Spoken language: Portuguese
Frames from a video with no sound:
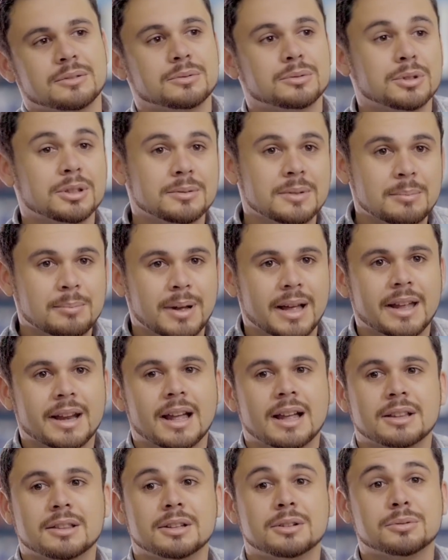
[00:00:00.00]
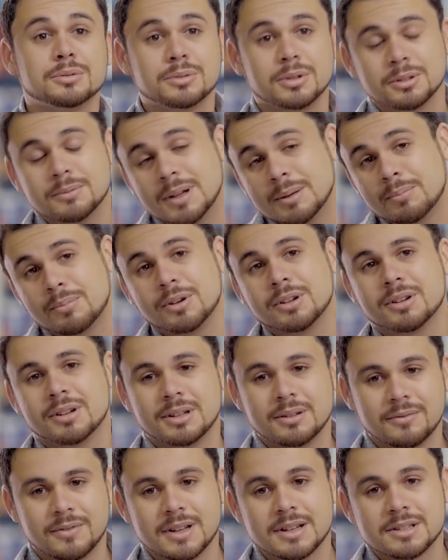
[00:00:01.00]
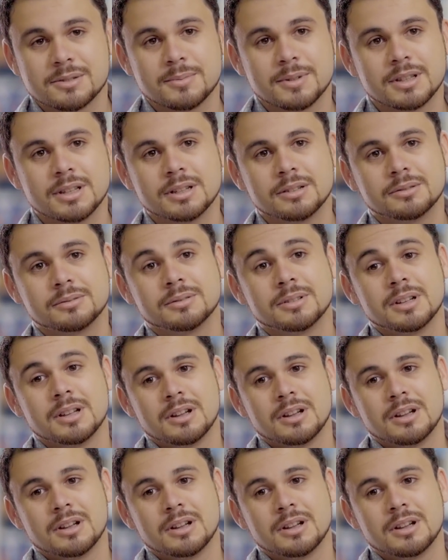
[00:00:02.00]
Com todo o aparato e com todo o apoio que a Unifenas me deu,